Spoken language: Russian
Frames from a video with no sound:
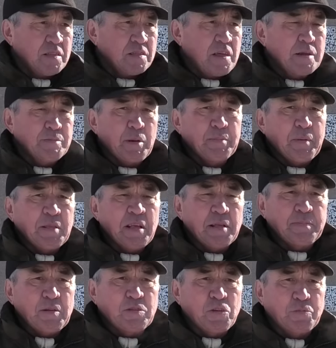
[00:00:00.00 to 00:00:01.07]
Требуем
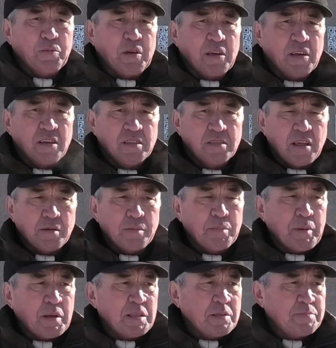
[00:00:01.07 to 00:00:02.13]
поднять пособие, требуем
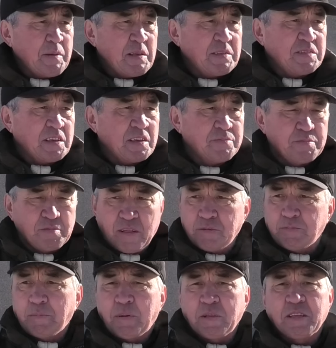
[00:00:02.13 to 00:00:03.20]
поднять пенсии,
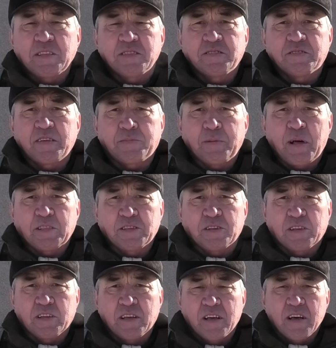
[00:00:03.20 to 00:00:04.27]
требуем поднять зарплату.